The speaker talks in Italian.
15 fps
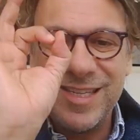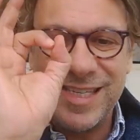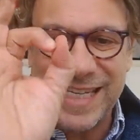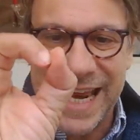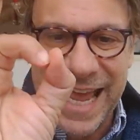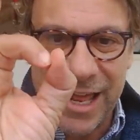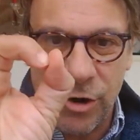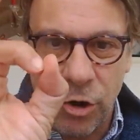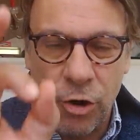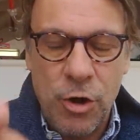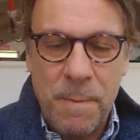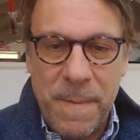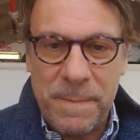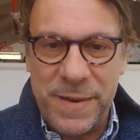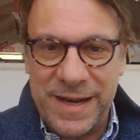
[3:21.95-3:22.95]

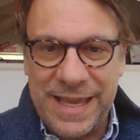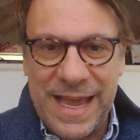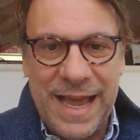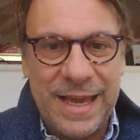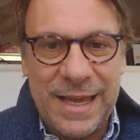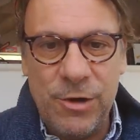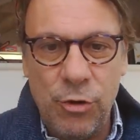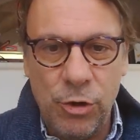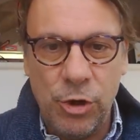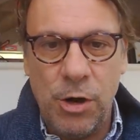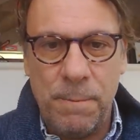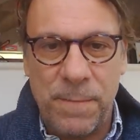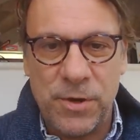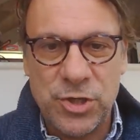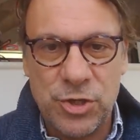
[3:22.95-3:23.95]
Zero! perché anche loro
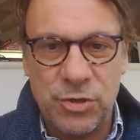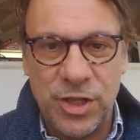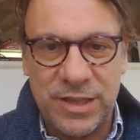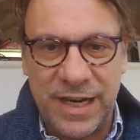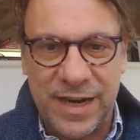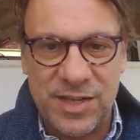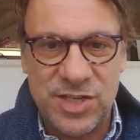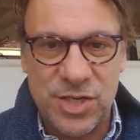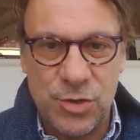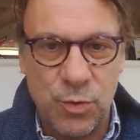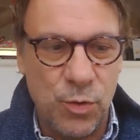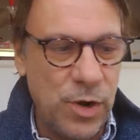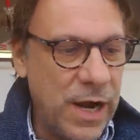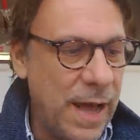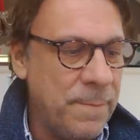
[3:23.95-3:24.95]
non possono detrarsi
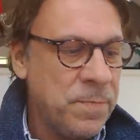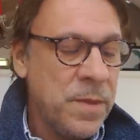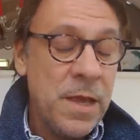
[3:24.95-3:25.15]
nulla.